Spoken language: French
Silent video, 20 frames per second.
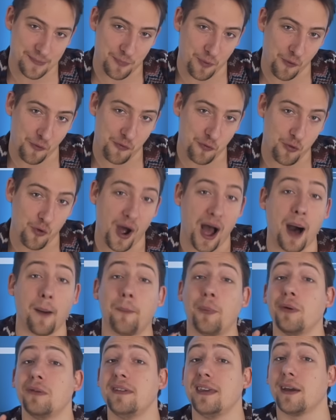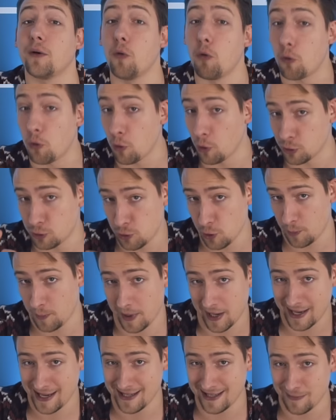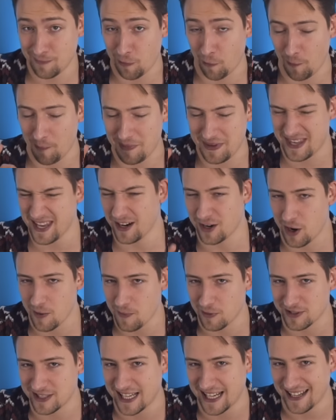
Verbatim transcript: pour vous un petit concours surprise bien commencer